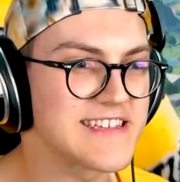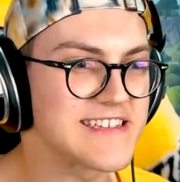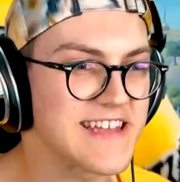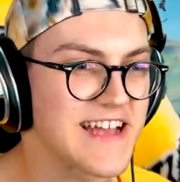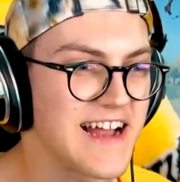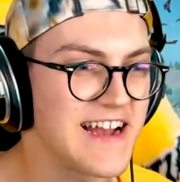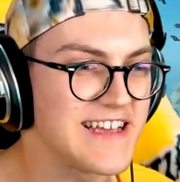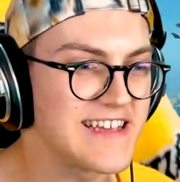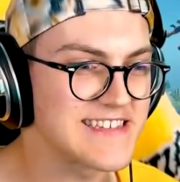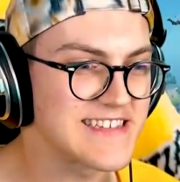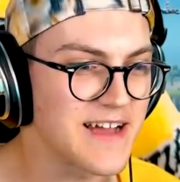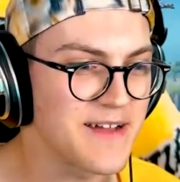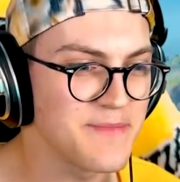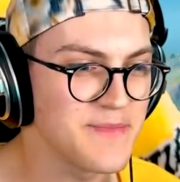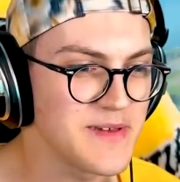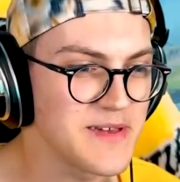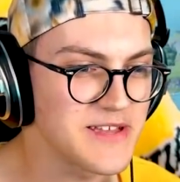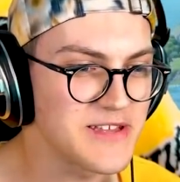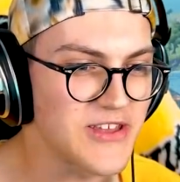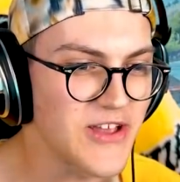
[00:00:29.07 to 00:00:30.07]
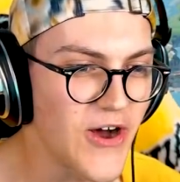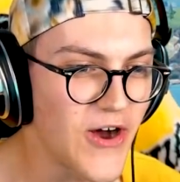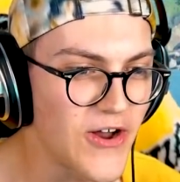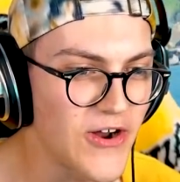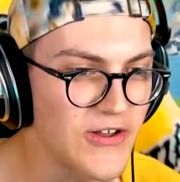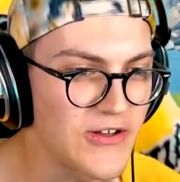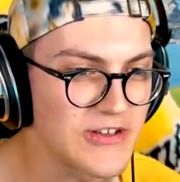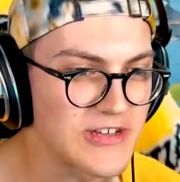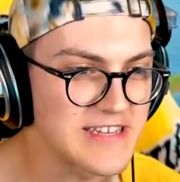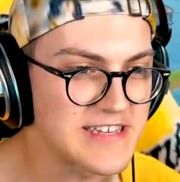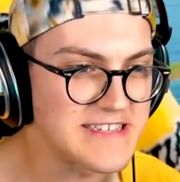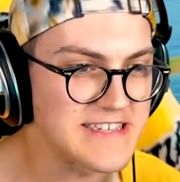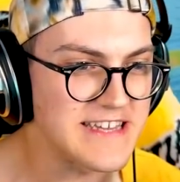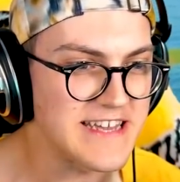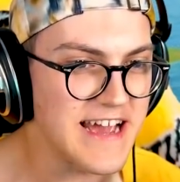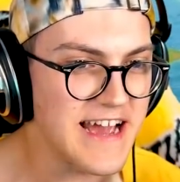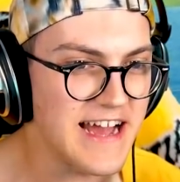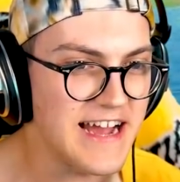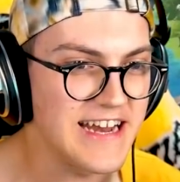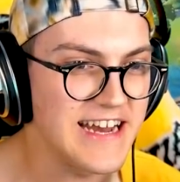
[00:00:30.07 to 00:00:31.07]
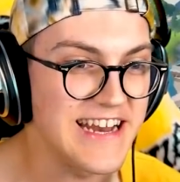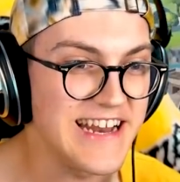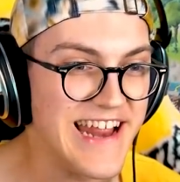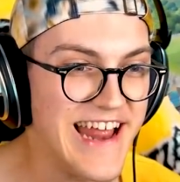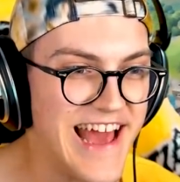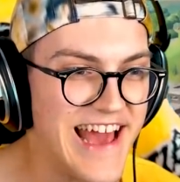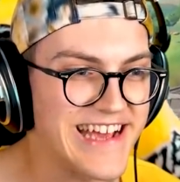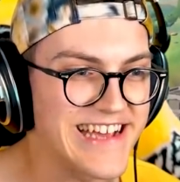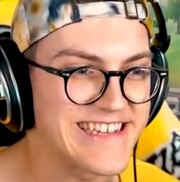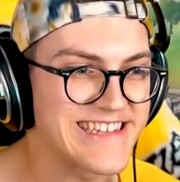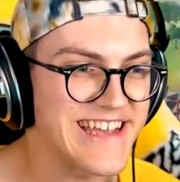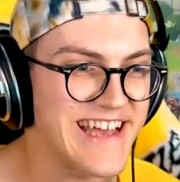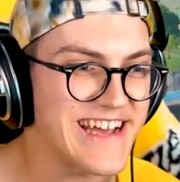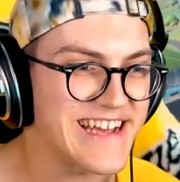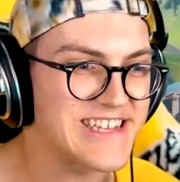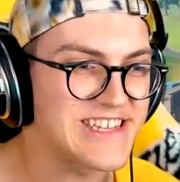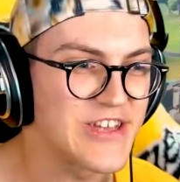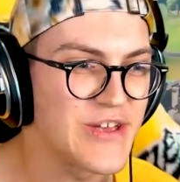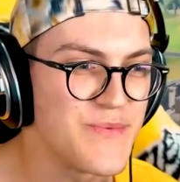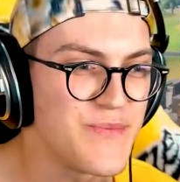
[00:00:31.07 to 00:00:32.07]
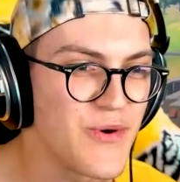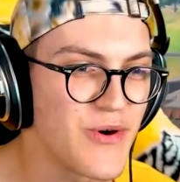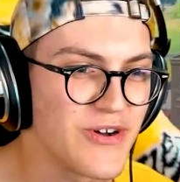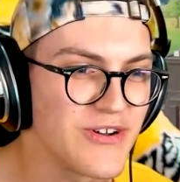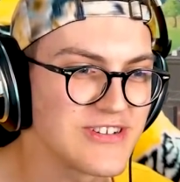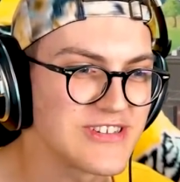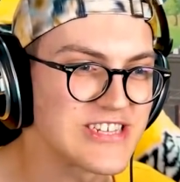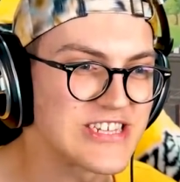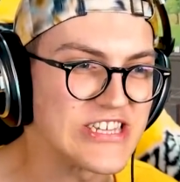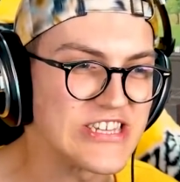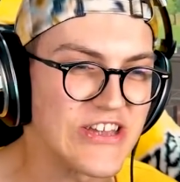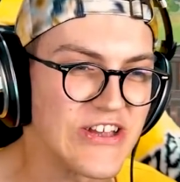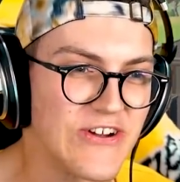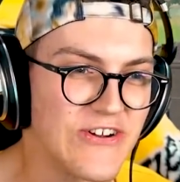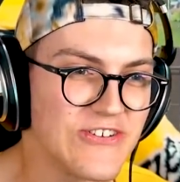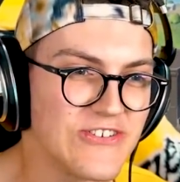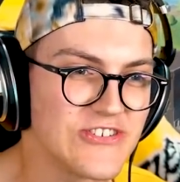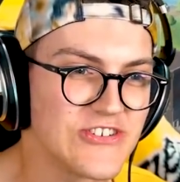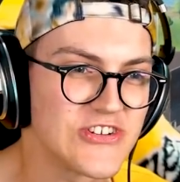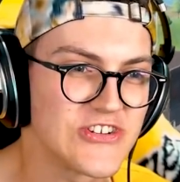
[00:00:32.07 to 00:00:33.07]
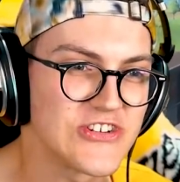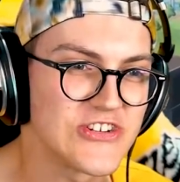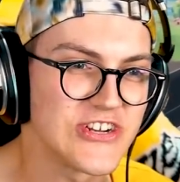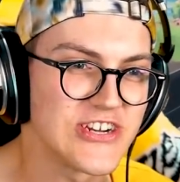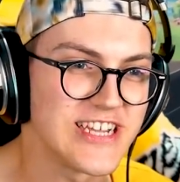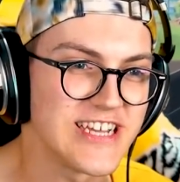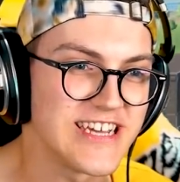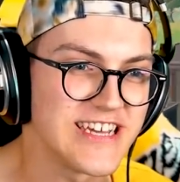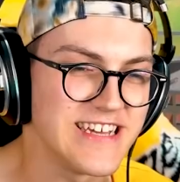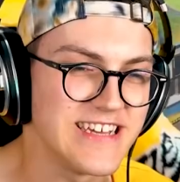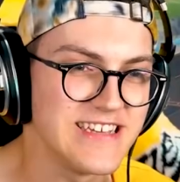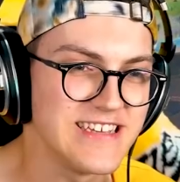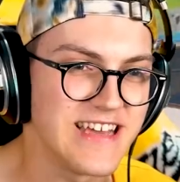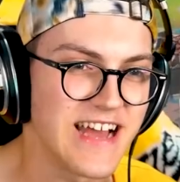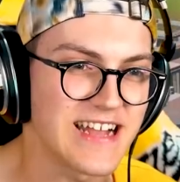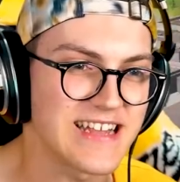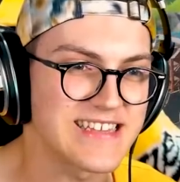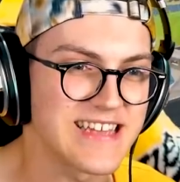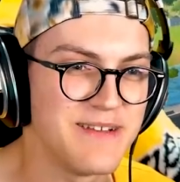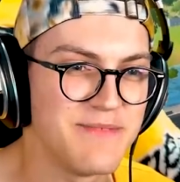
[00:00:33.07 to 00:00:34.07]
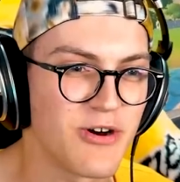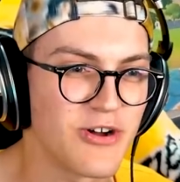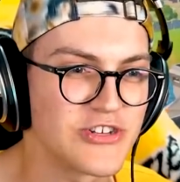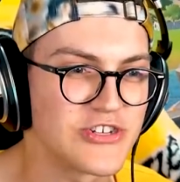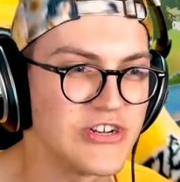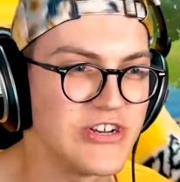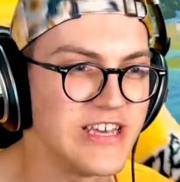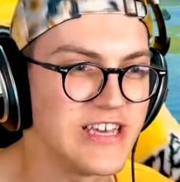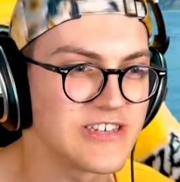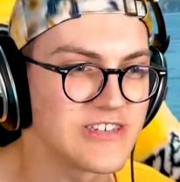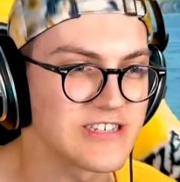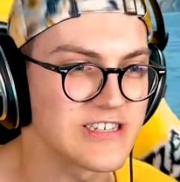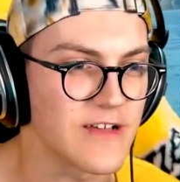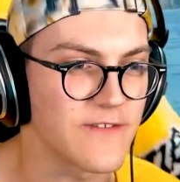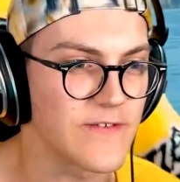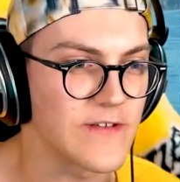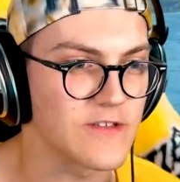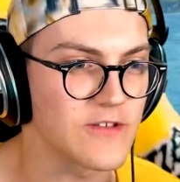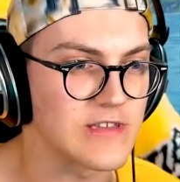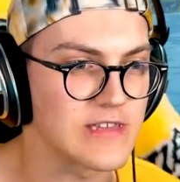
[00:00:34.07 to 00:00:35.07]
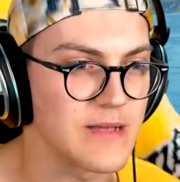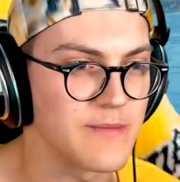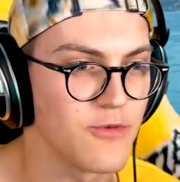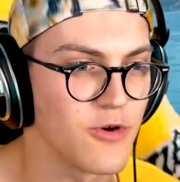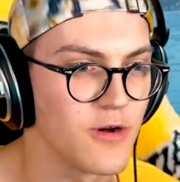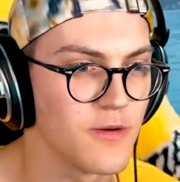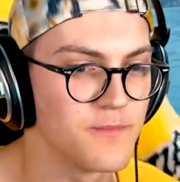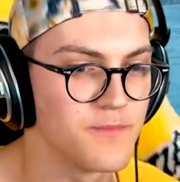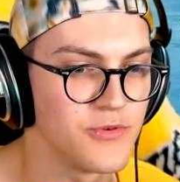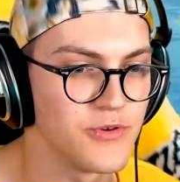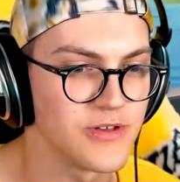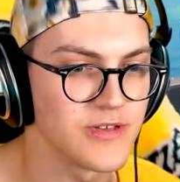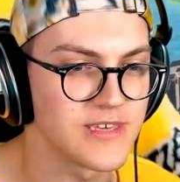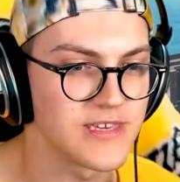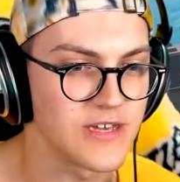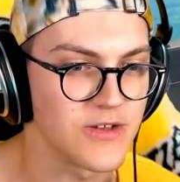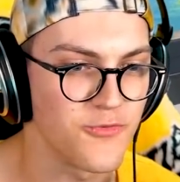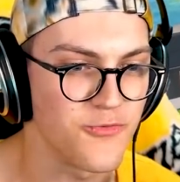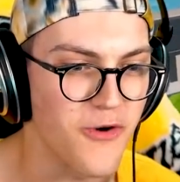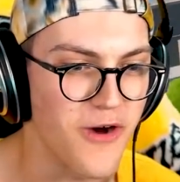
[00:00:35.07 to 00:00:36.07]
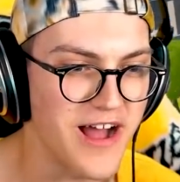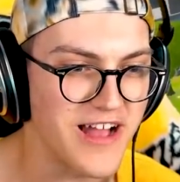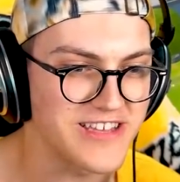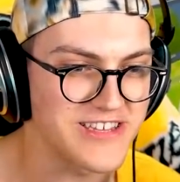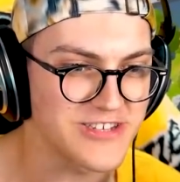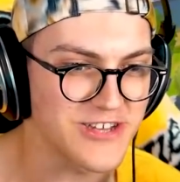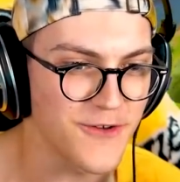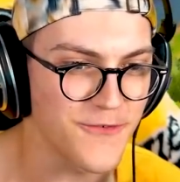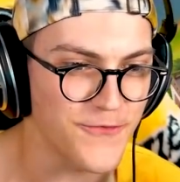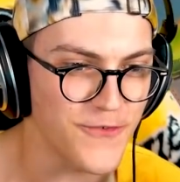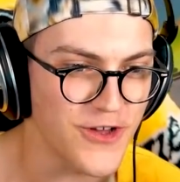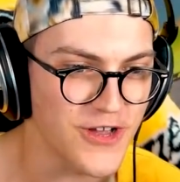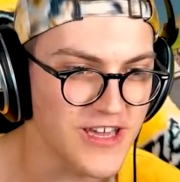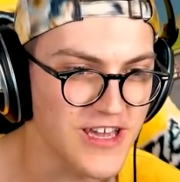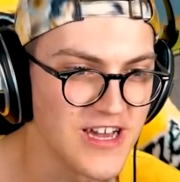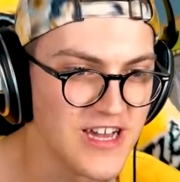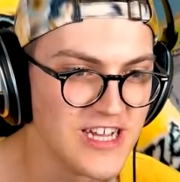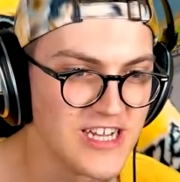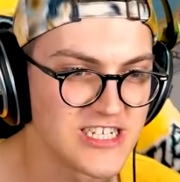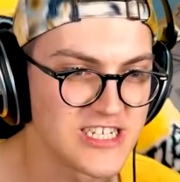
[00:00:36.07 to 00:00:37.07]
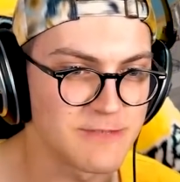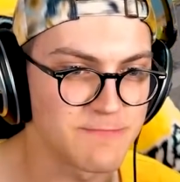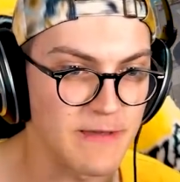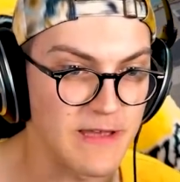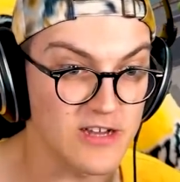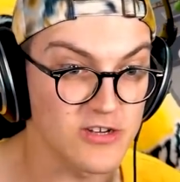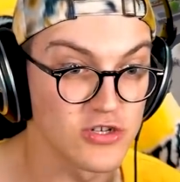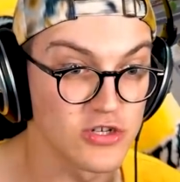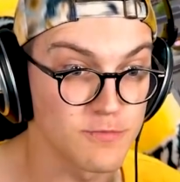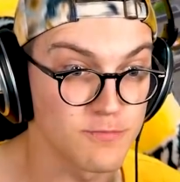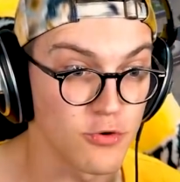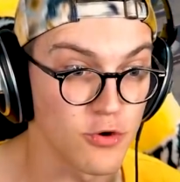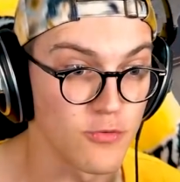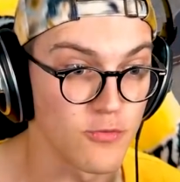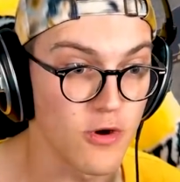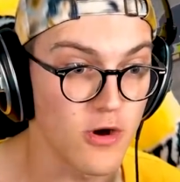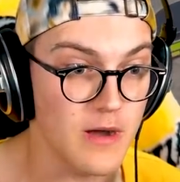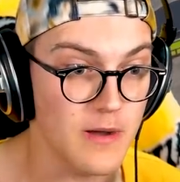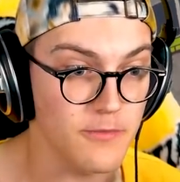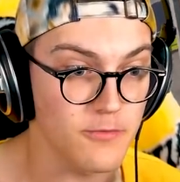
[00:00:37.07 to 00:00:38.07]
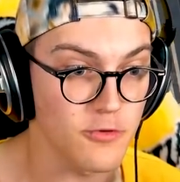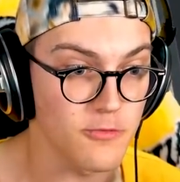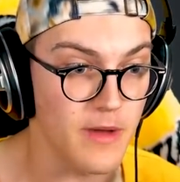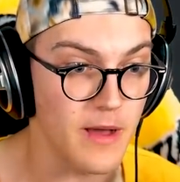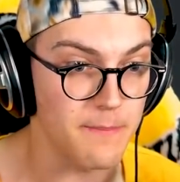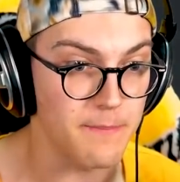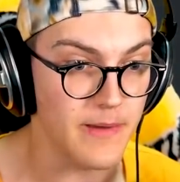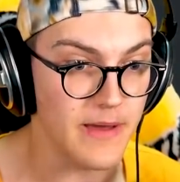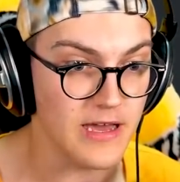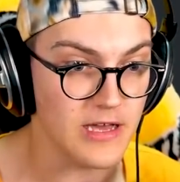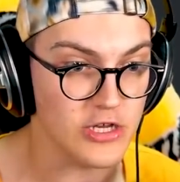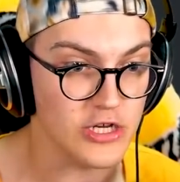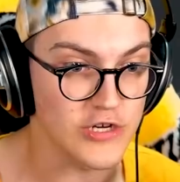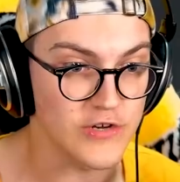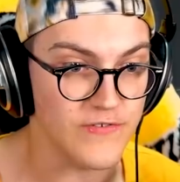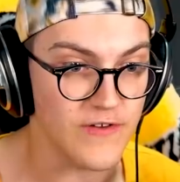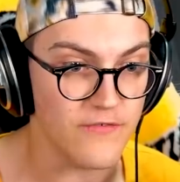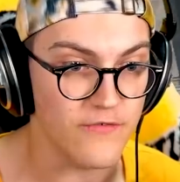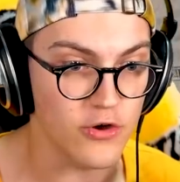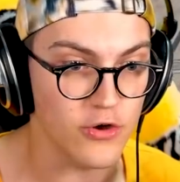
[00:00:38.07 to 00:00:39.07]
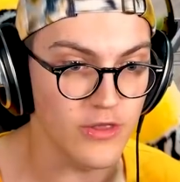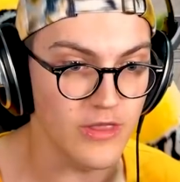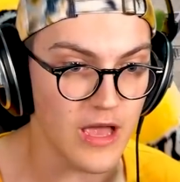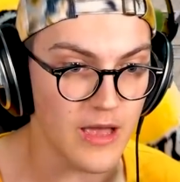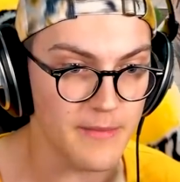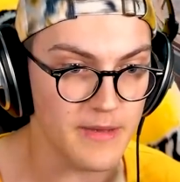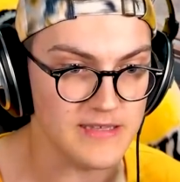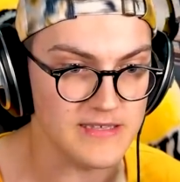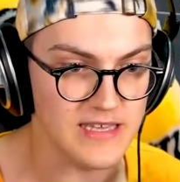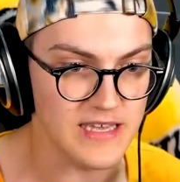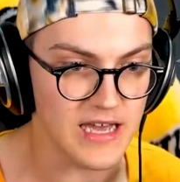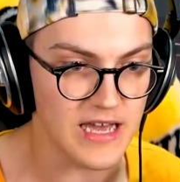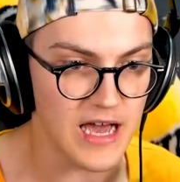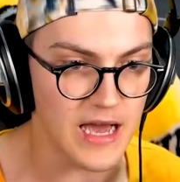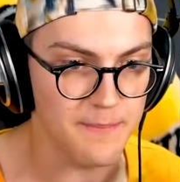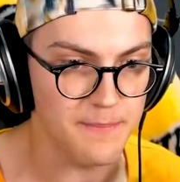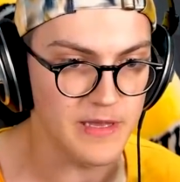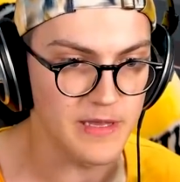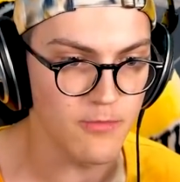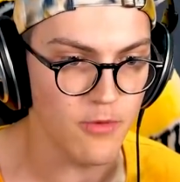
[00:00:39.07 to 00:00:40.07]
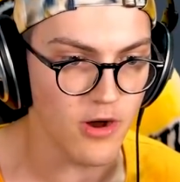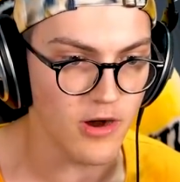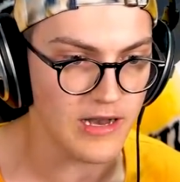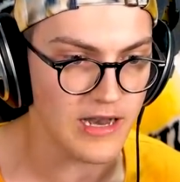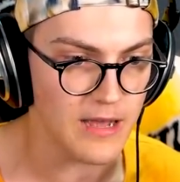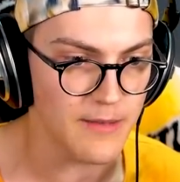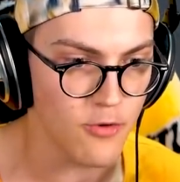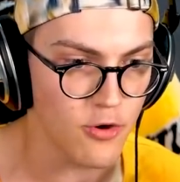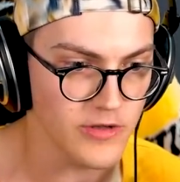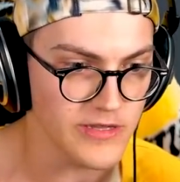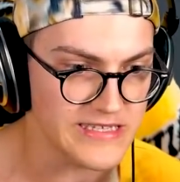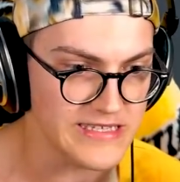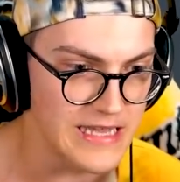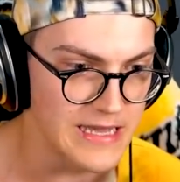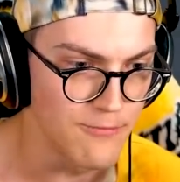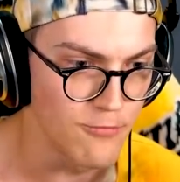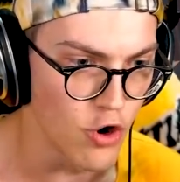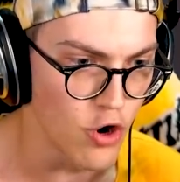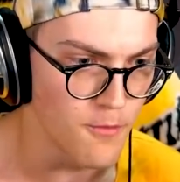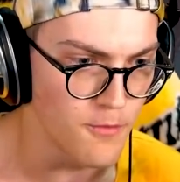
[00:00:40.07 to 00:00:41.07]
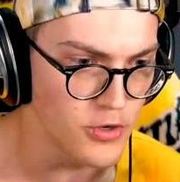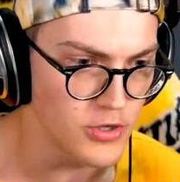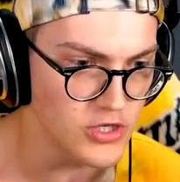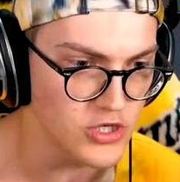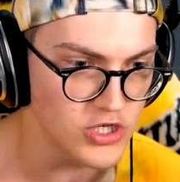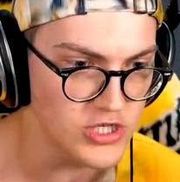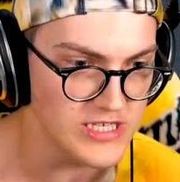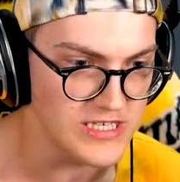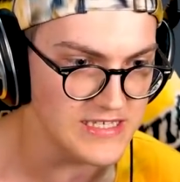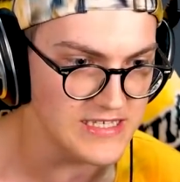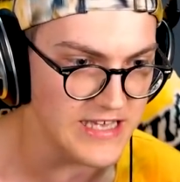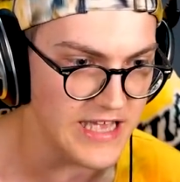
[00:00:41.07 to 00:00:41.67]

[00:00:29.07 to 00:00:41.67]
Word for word: ça les amis, dans le ciel, il y a exactement 100 Julie Il y a tellement de Julie que ça fait totalement buggy, what the fuck J'espère juste pour moi, de ma part, que je vais avoir une arme assez rapidement, clairement, c'est mon but Juste ici,